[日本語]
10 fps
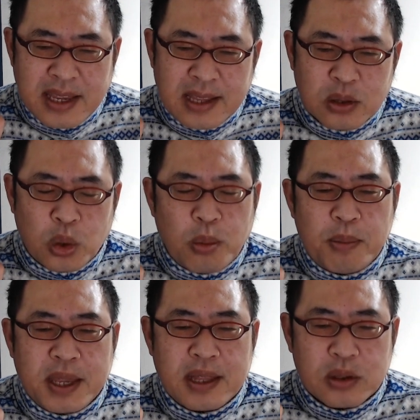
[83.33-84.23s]
大安
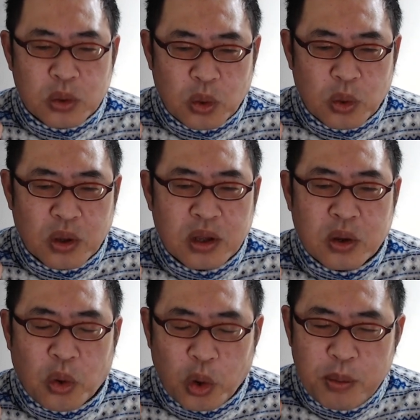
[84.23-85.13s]
友引きなどの
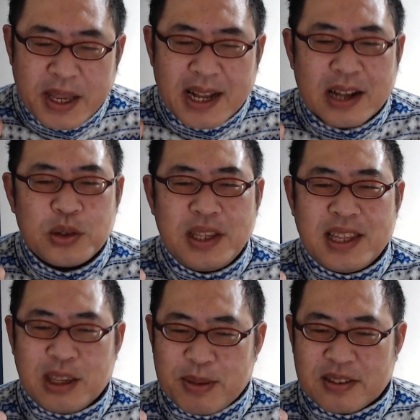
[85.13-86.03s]
暦が確
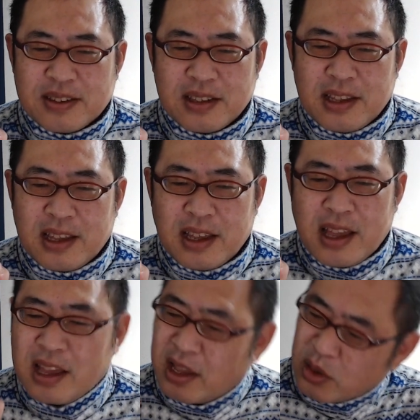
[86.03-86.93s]
認できます。
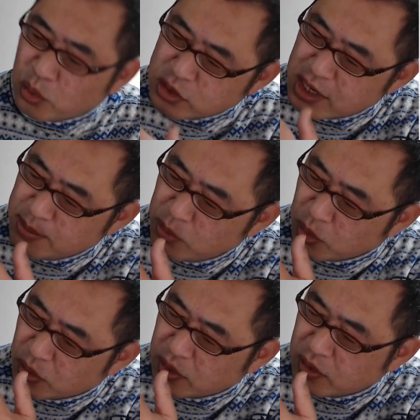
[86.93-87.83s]
こちら
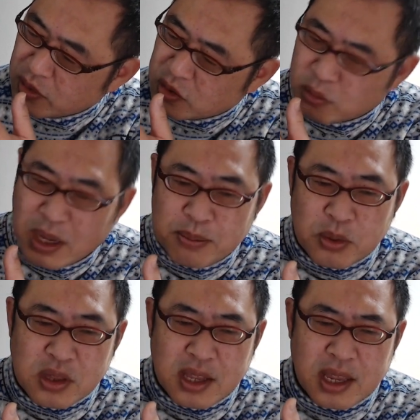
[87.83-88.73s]
も
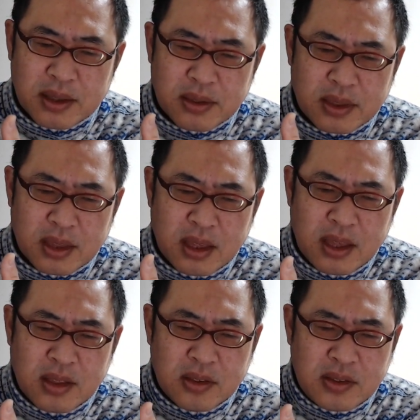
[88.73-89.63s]
スワイプして
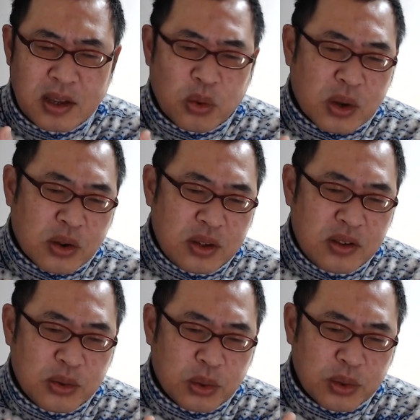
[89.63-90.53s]
前後を
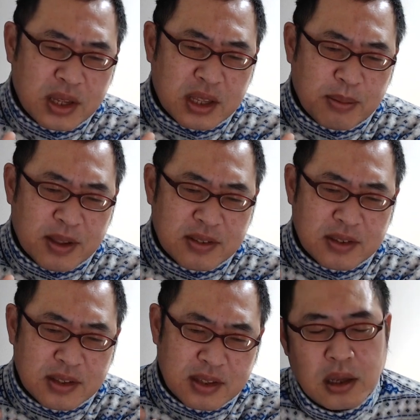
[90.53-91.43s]
確認することができま
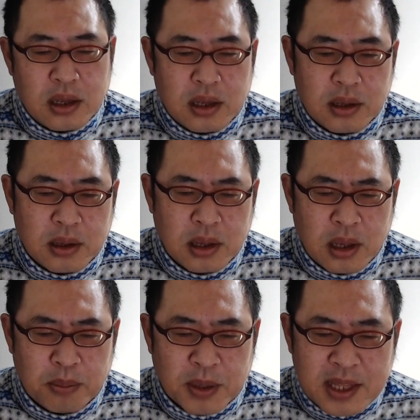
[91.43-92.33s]
す。
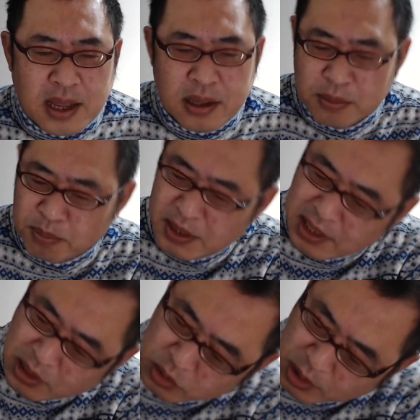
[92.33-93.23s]
また
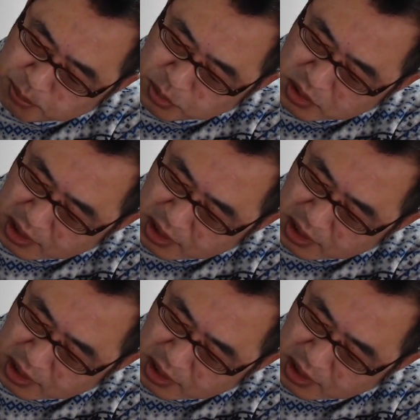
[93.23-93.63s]
真ん中をタッ